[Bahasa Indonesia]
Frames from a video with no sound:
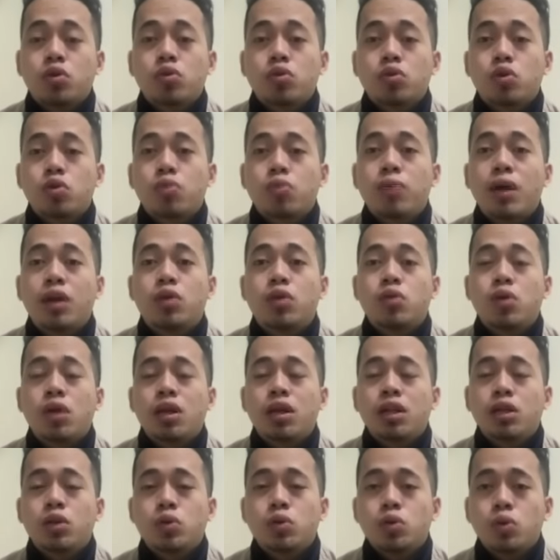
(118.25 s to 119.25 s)
truk-truk
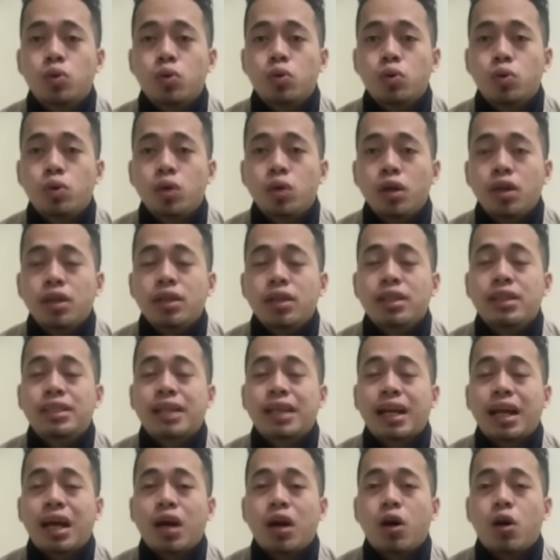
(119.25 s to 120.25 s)
bantuan itu
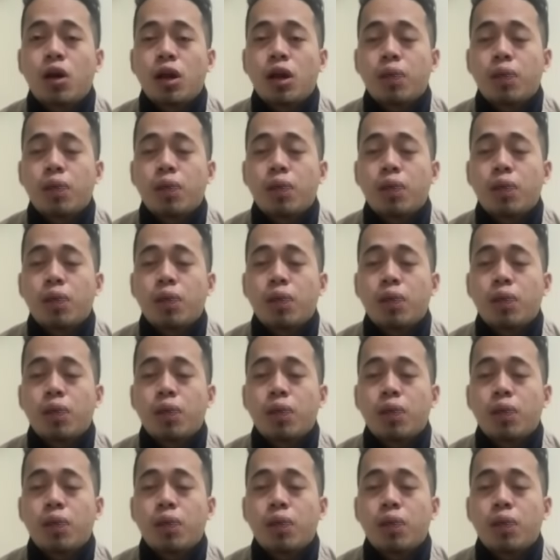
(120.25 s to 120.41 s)
diserang